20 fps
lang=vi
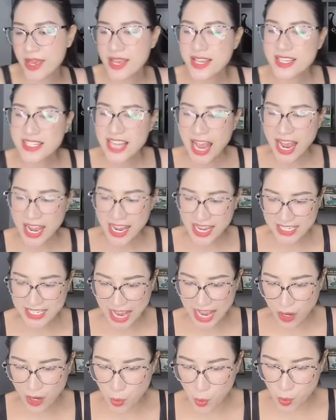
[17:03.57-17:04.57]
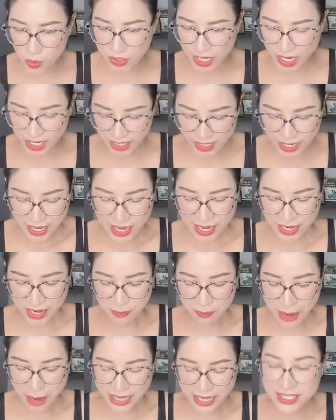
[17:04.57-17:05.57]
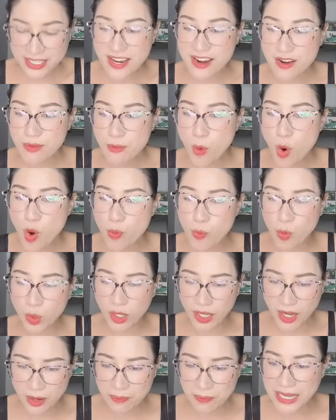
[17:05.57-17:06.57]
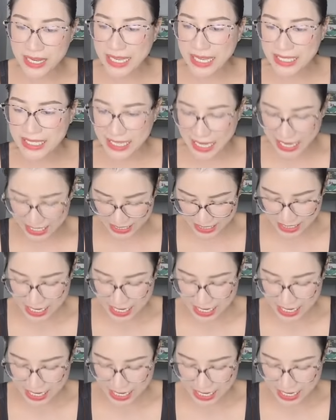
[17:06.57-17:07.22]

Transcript: sáng ngày ra ngủ dậy các bạn nhớ bôi một lớp lăn lách